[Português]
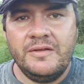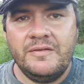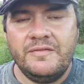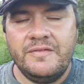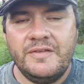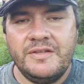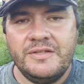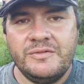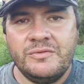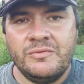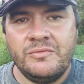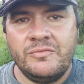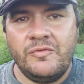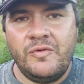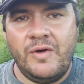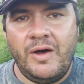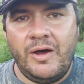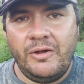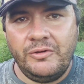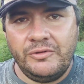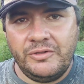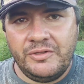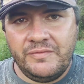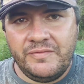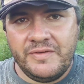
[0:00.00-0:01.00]
Fiz um
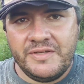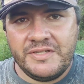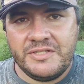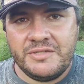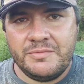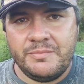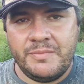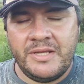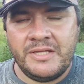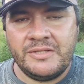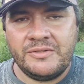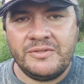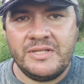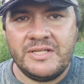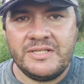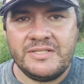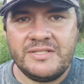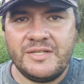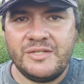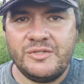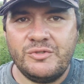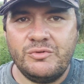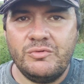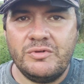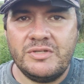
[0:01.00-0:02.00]
alto investimento
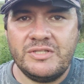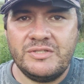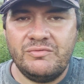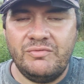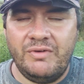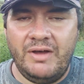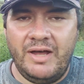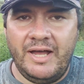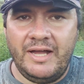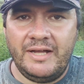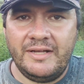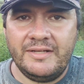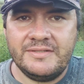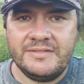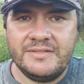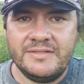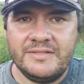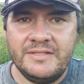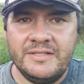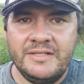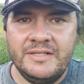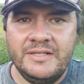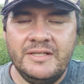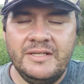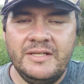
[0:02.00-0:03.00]
nessas duas
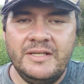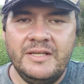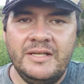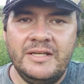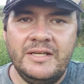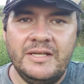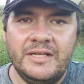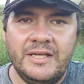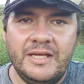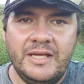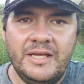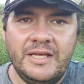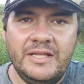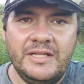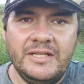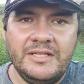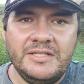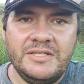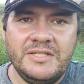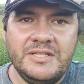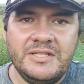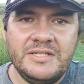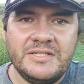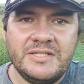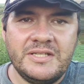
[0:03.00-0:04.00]
vacas. Ele
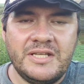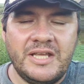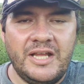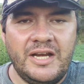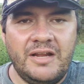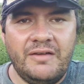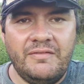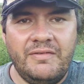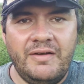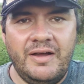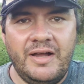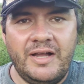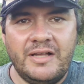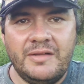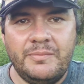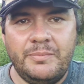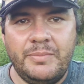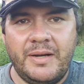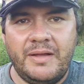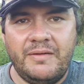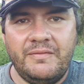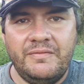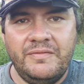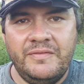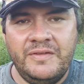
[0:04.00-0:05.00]
disse que era vaca
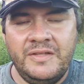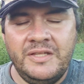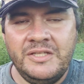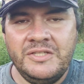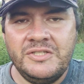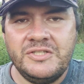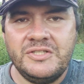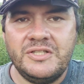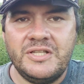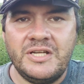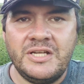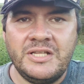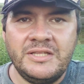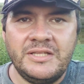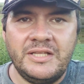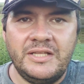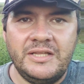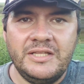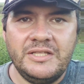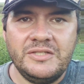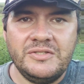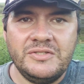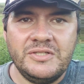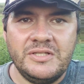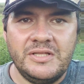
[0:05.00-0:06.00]
para 20, 30
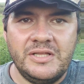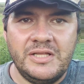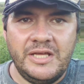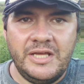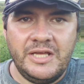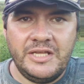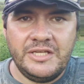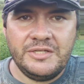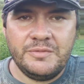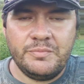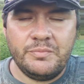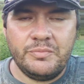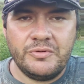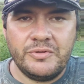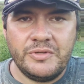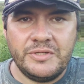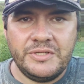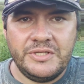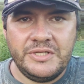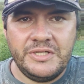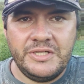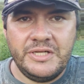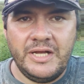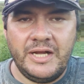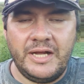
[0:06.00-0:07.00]
litros de leite por
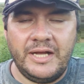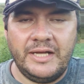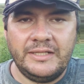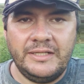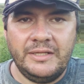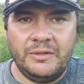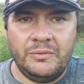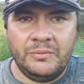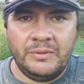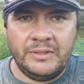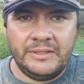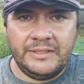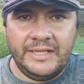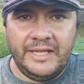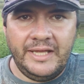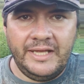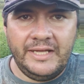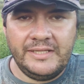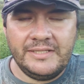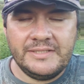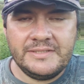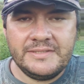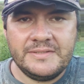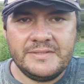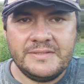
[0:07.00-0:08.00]
dia cada uma
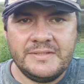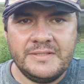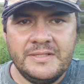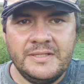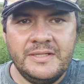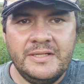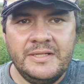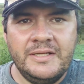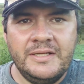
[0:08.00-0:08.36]
delas.